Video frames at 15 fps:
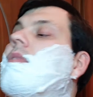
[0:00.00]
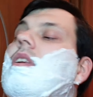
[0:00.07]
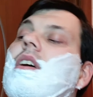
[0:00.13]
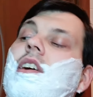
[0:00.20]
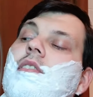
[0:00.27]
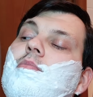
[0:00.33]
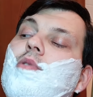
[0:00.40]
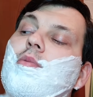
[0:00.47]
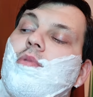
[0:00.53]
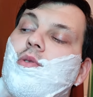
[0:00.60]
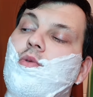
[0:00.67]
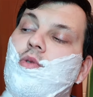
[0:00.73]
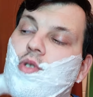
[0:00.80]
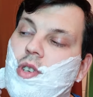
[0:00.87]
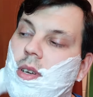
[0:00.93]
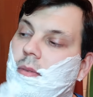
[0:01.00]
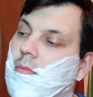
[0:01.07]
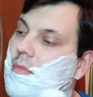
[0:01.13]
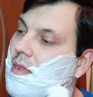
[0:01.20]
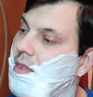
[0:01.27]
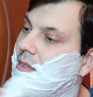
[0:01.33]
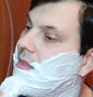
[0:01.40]
А в моем случае
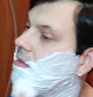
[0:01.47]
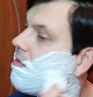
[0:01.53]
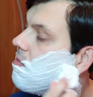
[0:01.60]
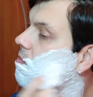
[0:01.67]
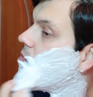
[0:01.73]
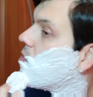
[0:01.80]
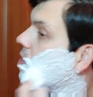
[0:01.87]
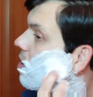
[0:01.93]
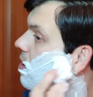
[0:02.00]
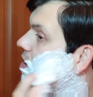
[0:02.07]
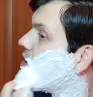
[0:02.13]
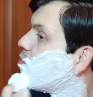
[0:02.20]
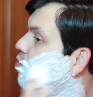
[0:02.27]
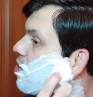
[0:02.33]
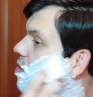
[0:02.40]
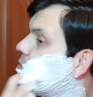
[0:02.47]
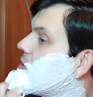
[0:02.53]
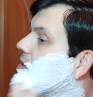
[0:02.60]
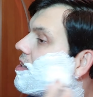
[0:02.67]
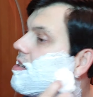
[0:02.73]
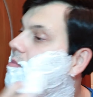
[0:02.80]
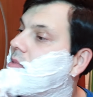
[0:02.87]
к этому
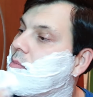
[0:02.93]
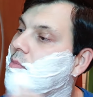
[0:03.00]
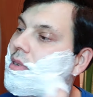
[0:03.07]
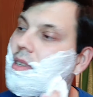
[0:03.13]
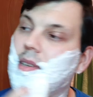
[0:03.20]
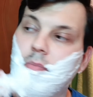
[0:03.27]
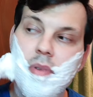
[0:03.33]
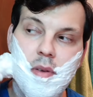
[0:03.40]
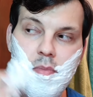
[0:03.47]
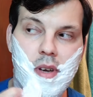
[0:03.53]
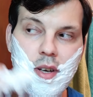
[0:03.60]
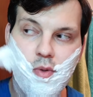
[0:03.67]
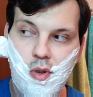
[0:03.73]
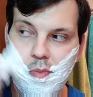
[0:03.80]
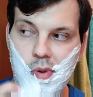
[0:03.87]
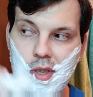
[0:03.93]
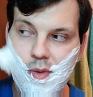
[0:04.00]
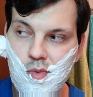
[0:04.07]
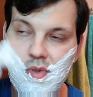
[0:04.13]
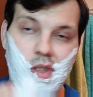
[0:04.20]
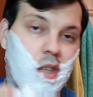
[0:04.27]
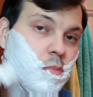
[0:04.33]
необходимо было прибегнуть,
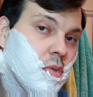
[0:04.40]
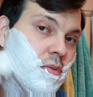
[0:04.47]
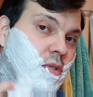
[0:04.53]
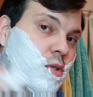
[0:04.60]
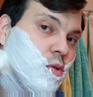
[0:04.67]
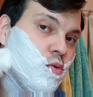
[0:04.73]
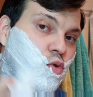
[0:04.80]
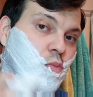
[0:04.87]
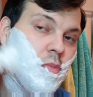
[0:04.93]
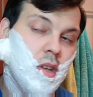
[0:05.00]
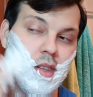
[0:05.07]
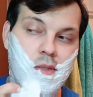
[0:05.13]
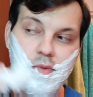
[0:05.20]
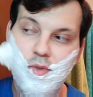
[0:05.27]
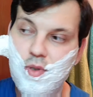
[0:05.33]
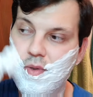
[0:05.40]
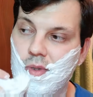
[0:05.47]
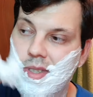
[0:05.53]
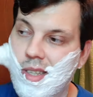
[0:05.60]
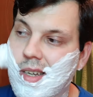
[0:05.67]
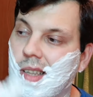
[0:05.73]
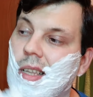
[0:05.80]
потому что, повторюсь, у меня там все
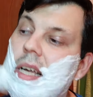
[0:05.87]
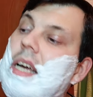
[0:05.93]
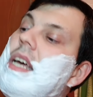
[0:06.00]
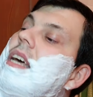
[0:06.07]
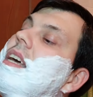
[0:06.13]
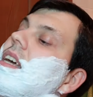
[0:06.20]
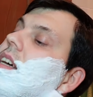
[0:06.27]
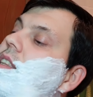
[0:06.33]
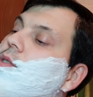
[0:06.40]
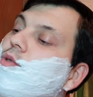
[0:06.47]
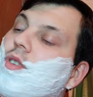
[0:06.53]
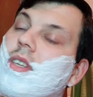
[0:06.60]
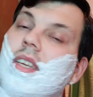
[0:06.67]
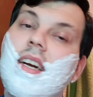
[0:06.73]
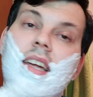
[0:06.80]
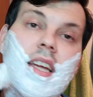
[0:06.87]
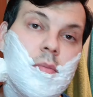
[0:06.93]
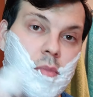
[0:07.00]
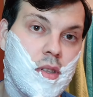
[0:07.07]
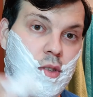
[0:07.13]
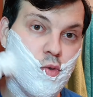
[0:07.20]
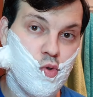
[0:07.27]
высохло, и это уже не
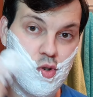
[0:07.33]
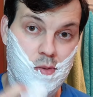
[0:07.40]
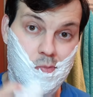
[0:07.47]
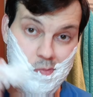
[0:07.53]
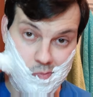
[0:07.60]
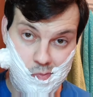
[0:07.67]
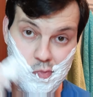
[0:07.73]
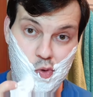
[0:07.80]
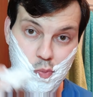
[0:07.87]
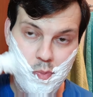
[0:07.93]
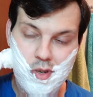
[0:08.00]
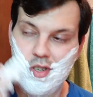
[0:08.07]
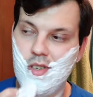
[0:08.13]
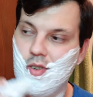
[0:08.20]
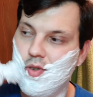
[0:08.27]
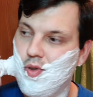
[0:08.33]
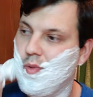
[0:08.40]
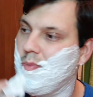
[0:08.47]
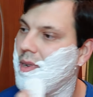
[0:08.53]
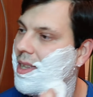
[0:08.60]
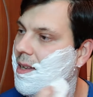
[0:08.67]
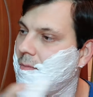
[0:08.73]
крем, это уже ну, почти что
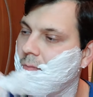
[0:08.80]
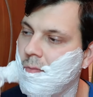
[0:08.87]
мыло.